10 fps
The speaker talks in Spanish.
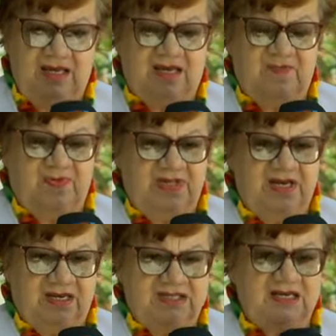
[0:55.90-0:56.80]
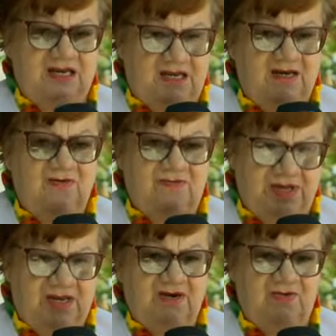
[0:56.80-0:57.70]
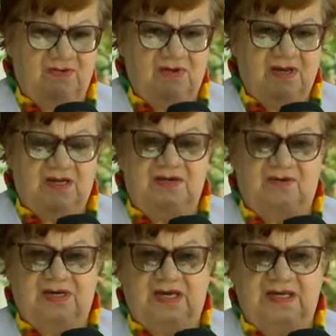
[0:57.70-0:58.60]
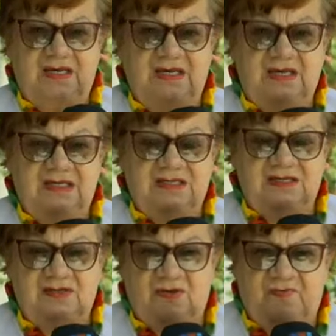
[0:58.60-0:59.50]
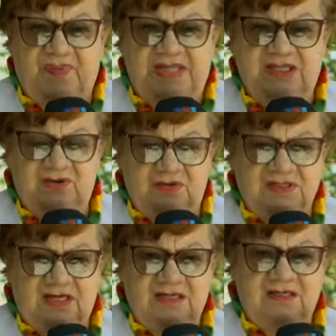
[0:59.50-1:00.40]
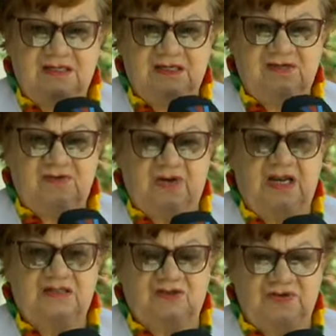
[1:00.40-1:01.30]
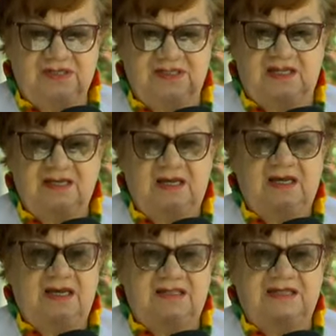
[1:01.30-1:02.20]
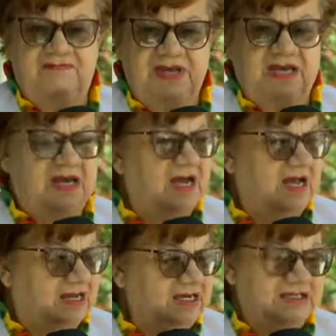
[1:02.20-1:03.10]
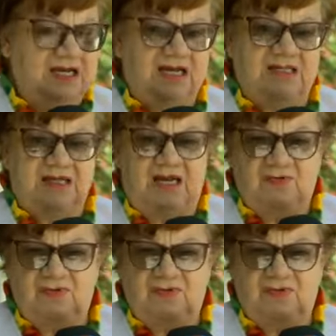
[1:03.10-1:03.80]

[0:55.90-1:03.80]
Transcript: en que pueden criticar al gobierno. Creo que si son patriotas, si son altruistas, está bien que hagan críticas de